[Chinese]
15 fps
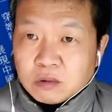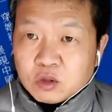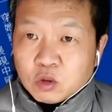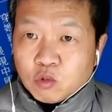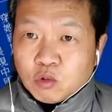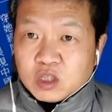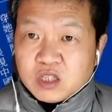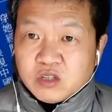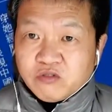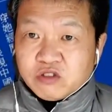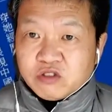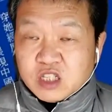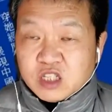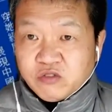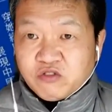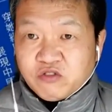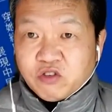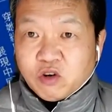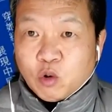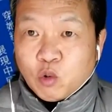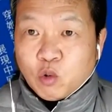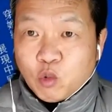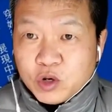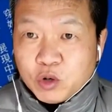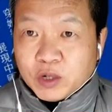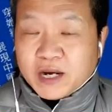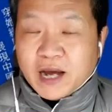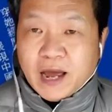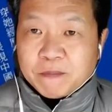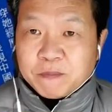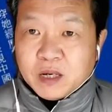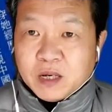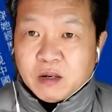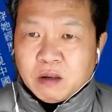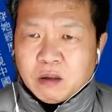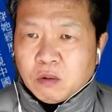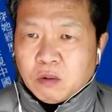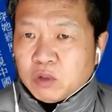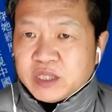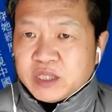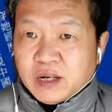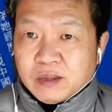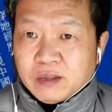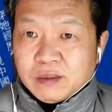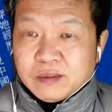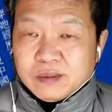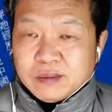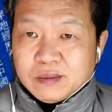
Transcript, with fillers: 中国政府是否会有改变？我想，